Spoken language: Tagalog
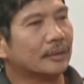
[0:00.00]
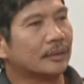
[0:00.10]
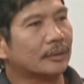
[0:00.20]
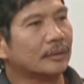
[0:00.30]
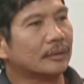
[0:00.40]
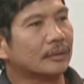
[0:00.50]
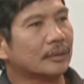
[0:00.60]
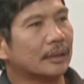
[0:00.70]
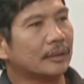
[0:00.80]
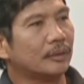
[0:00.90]
So
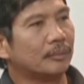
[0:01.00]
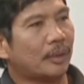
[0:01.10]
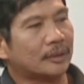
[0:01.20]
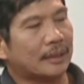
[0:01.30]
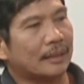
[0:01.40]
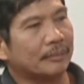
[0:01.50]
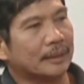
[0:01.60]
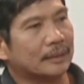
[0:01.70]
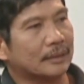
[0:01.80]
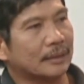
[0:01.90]
yung, eh, yung
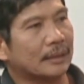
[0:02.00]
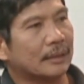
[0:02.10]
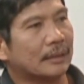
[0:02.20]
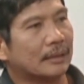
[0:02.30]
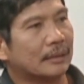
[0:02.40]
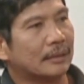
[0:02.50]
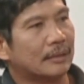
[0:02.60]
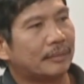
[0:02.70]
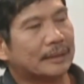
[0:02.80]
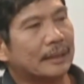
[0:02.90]
post-harvest uh,
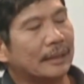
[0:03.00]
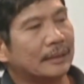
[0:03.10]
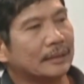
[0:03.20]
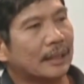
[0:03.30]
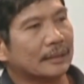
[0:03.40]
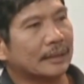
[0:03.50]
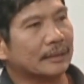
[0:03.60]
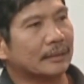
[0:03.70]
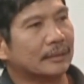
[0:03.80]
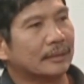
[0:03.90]
facilities
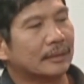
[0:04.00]
natin,